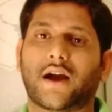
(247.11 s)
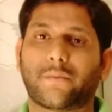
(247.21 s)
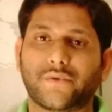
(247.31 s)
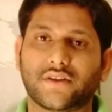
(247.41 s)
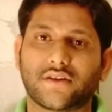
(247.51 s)

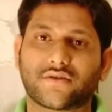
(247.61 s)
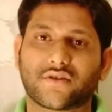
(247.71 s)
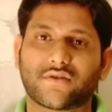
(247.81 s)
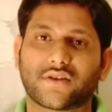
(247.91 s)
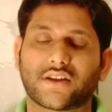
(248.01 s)
আপনাদের
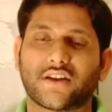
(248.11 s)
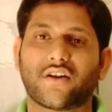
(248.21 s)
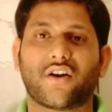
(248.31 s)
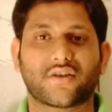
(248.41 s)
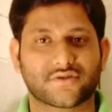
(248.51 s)
সকলকে
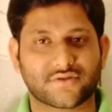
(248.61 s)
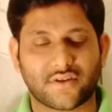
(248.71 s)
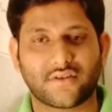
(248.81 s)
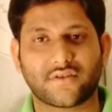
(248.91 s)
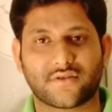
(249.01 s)

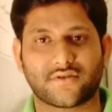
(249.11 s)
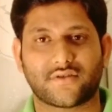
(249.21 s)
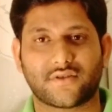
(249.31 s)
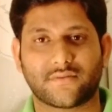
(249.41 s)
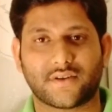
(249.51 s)
অসংখ্য
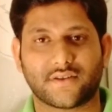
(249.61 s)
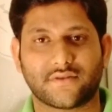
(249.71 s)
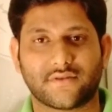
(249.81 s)
ধন্যবাদ